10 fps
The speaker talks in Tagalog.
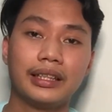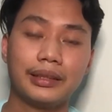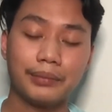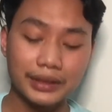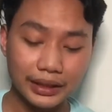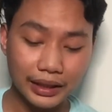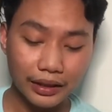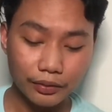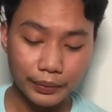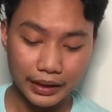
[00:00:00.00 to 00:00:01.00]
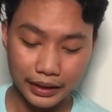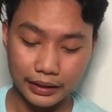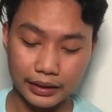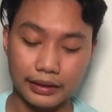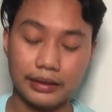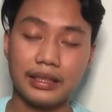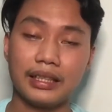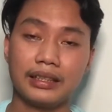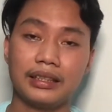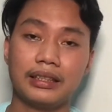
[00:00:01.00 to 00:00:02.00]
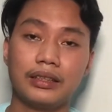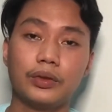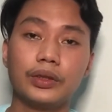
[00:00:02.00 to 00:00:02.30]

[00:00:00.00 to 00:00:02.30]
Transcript: And masaya ako palagi dahil